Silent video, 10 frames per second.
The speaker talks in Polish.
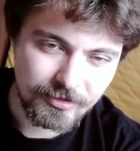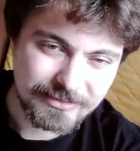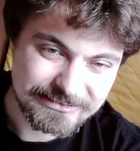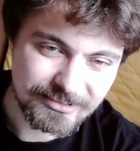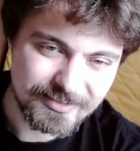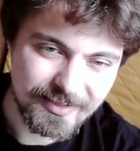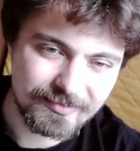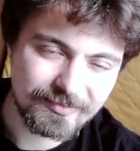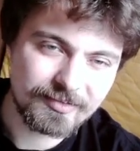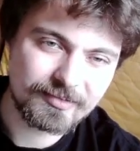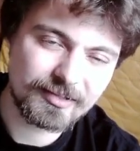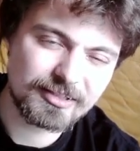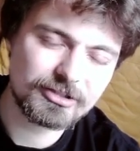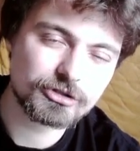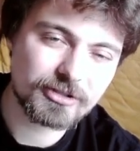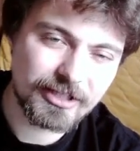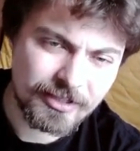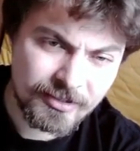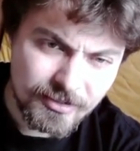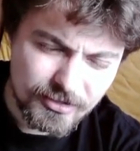standardy
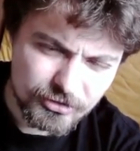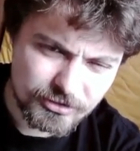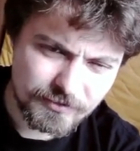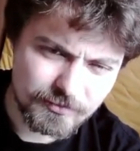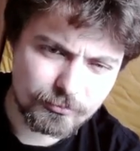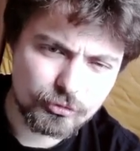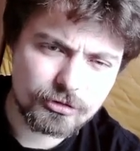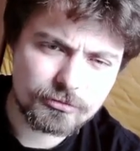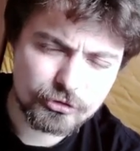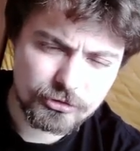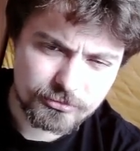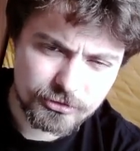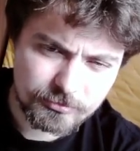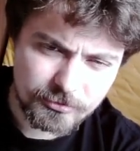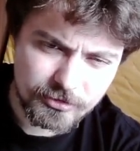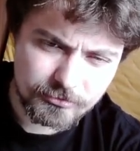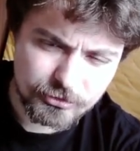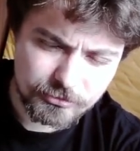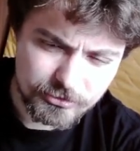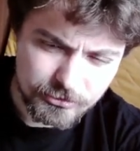techniczne, czyli nie wiem, mury muszą być odpowiednie,
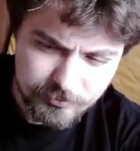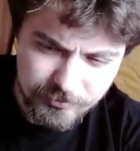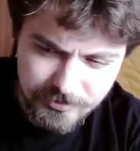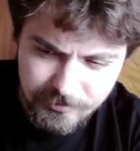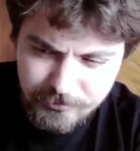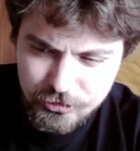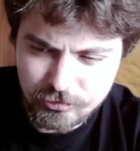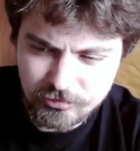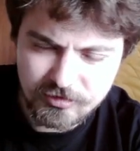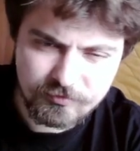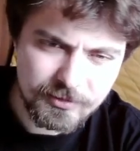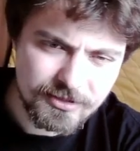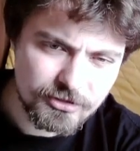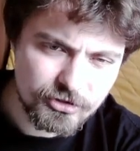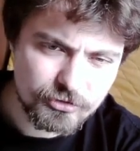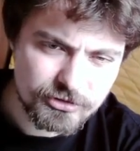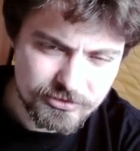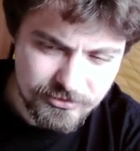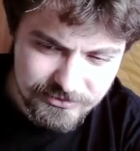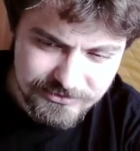muszą mieć odpowiednie pieczątki wbite, że
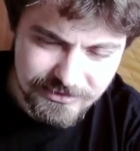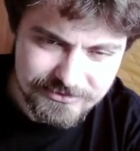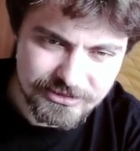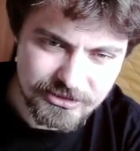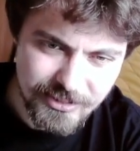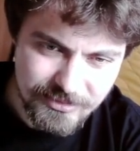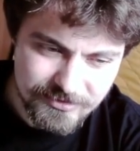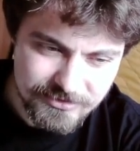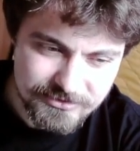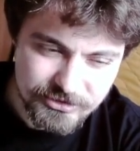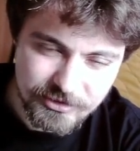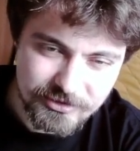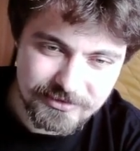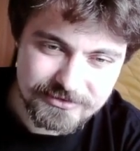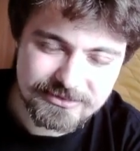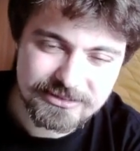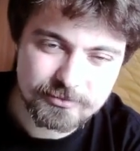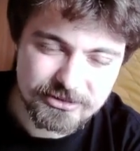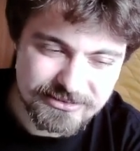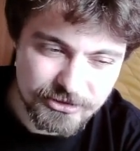wszystko jest zgadza, że ATS, że nic nie
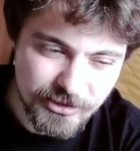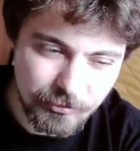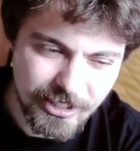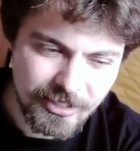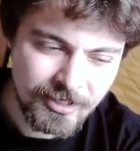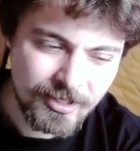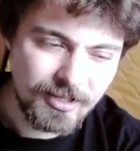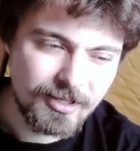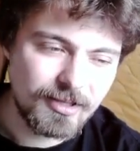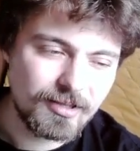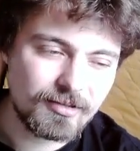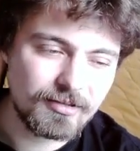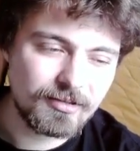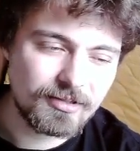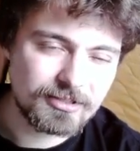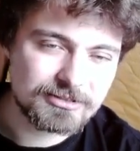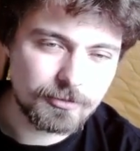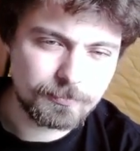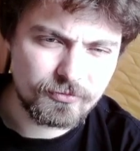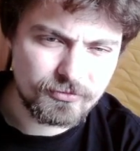jest przestarzałe. E,
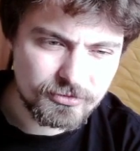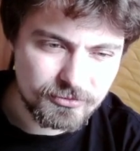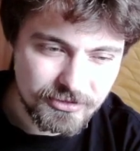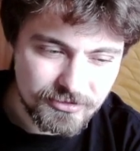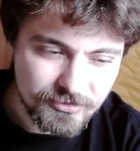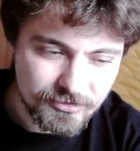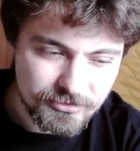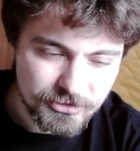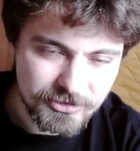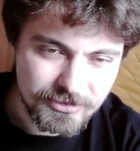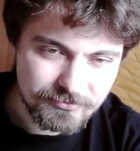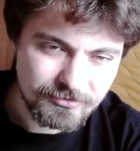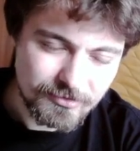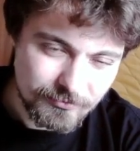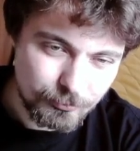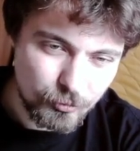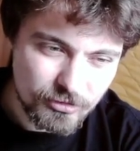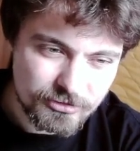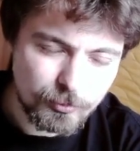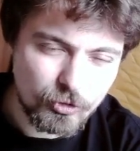co powoduje to, że no,
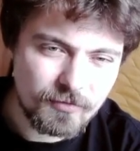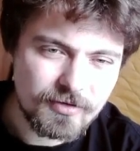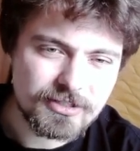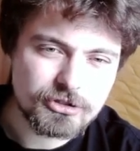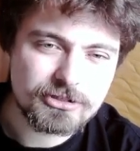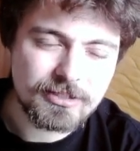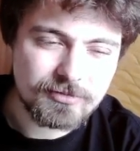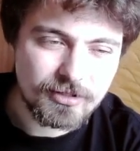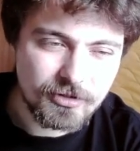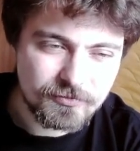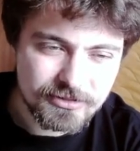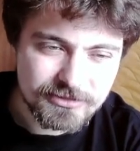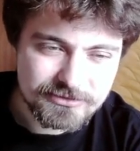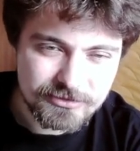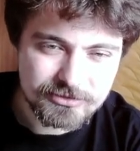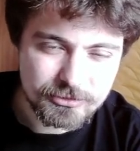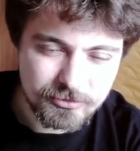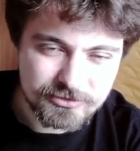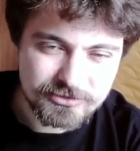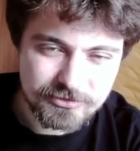zbudowanie się tam na nowo jest dosyć
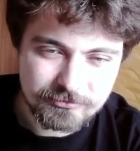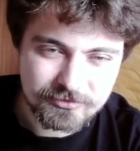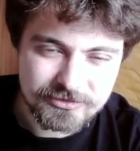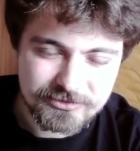mocno, mówiąc